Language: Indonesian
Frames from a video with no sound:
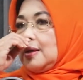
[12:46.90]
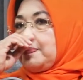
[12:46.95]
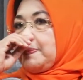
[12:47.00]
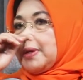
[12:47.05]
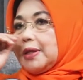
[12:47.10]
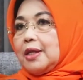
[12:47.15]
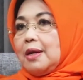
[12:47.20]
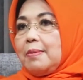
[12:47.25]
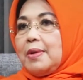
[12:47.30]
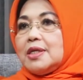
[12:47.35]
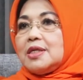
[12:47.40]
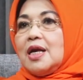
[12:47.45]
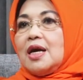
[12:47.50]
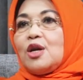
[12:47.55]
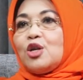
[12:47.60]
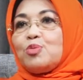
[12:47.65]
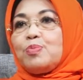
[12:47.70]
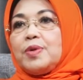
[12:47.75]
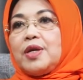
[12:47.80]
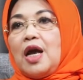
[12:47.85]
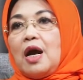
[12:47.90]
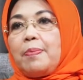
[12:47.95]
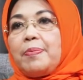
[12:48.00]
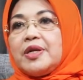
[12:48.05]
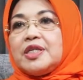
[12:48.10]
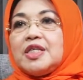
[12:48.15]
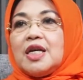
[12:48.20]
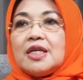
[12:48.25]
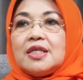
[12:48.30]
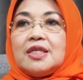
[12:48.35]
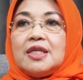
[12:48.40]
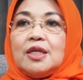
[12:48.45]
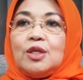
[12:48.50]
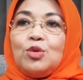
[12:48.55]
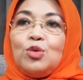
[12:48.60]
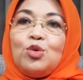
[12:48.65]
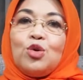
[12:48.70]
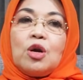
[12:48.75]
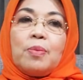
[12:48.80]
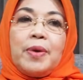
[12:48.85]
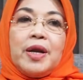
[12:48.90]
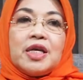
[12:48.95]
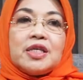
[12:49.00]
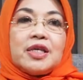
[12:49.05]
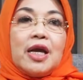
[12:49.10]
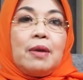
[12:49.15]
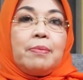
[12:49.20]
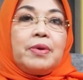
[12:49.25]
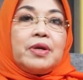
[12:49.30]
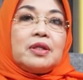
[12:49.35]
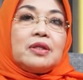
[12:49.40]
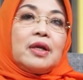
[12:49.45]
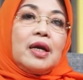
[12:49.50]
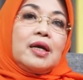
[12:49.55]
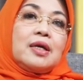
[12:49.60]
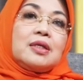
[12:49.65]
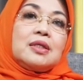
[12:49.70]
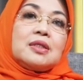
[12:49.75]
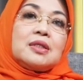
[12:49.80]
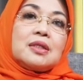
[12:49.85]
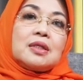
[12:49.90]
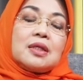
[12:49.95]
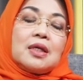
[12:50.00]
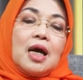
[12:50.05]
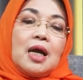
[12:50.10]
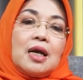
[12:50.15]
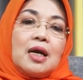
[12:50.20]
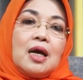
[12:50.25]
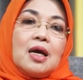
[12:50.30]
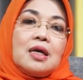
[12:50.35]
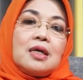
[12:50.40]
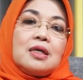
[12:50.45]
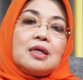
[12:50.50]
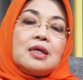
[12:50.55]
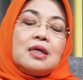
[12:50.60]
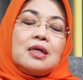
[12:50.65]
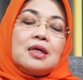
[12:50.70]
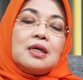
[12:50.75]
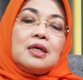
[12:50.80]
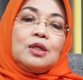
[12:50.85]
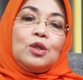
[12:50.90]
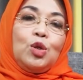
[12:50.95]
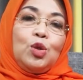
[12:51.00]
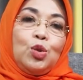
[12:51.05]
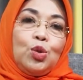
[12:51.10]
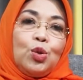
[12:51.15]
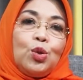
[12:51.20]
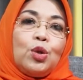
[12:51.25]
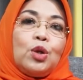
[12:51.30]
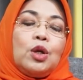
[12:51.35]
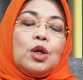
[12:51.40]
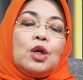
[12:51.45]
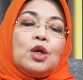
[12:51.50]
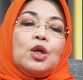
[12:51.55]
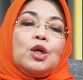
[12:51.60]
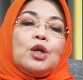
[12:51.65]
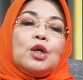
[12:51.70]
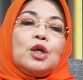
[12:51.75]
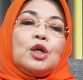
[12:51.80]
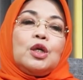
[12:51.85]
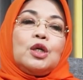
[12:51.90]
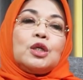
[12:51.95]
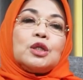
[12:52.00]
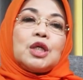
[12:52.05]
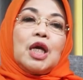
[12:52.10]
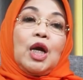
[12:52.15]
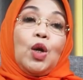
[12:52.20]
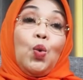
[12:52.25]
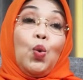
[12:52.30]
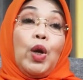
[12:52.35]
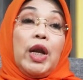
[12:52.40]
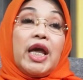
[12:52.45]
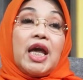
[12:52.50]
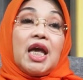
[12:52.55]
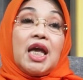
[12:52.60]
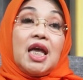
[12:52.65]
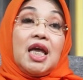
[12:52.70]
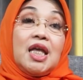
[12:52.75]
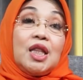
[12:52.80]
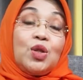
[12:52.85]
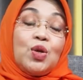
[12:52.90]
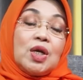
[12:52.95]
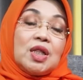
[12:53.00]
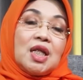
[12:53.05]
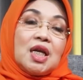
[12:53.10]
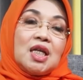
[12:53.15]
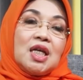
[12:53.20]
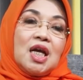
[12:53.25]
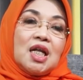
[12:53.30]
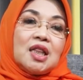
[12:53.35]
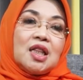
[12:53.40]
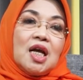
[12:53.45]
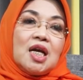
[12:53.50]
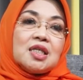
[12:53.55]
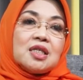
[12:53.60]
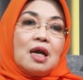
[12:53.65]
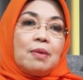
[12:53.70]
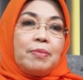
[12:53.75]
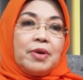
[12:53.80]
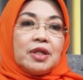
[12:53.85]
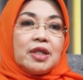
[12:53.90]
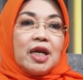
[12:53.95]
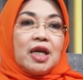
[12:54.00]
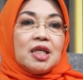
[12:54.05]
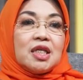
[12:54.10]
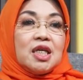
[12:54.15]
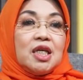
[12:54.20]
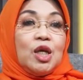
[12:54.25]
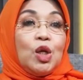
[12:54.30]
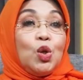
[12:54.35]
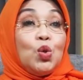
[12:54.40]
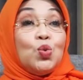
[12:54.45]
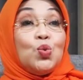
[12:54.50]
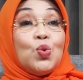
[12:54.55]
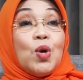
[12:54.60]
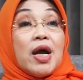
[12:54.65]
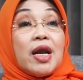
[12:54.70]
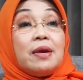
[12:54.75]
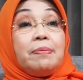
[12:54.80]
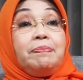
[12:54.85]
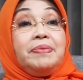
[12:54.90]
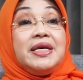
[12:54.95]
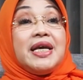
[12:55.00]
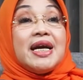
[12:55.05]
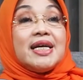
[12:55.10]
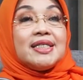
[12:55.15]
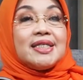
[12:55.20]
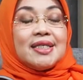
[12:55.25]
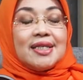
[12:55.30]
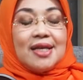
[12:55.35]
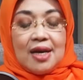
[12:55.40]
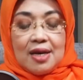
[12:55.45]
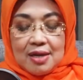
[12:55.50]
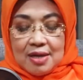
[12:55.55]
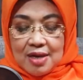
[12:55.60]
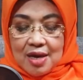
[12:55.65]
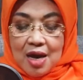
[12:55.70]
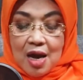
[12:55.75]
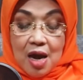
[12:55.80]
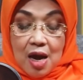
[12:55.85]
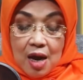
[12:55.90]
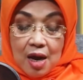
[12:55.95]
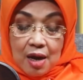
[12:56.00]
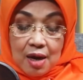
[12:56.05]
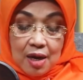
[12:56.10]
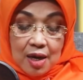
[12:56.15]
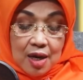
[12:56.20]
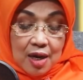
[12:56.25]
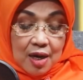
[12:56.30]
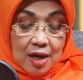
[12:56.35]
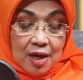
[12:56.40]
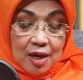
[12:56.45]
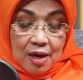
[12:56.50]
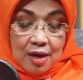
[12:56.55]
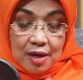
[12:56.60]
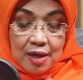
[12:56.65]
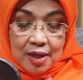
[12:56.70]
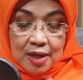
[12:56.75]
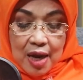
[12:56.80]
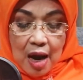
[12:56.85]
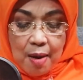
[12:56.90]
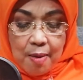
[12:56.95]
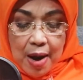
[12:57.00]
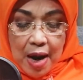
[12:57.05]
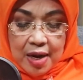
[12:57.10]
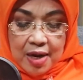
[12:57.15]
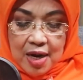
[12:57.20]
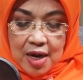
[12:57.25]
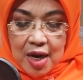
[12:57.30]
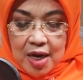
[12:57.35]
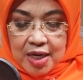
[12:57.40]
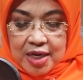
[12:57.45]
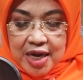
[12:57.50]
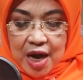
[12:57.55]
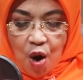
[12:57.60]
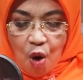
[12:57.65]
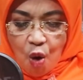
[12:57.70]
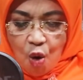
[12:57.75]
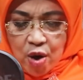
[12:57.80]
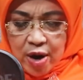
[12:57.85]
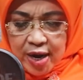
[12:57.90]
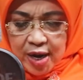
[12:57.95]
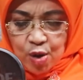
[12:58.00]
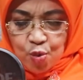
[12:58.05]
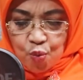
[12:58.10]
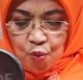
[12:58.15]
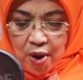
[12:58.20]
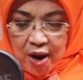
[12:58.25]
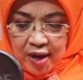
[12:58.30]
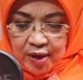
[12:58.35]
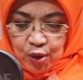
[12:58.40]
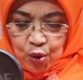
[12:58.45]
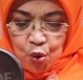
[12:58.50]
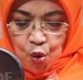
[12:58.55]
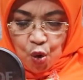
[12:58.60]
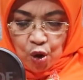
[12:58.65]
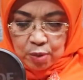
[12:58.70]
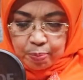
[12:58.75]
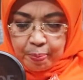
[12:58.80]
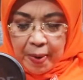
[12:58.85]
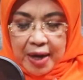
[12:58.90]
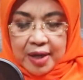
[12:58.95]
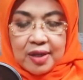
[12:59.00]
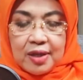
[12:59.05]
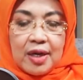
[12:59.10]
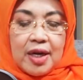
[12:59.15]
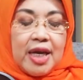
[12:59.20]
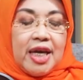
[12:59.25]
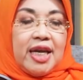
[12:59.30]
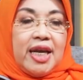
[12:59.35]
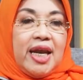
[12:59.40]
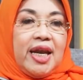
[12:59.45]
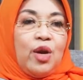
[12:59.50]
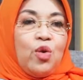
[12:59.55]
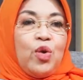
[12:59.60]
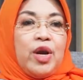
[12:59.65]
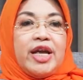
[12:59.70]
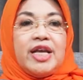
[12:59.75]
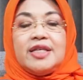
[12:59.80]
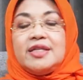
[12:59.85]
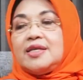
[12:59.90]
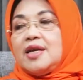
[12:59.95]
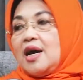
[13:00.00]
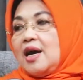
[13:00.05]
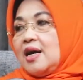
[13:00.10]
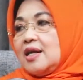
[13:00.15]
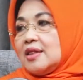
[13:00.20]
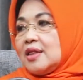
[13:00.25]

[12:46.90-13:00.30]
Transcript: Pertama saya harus beri apresiasi dulu kepada Cybertrans karena uh, jujur Eh, saya ngulik gitu ya. Ternyata Cybertrends ini luar biasa. Uh, dia adalah the only one gold partner in Indonesia.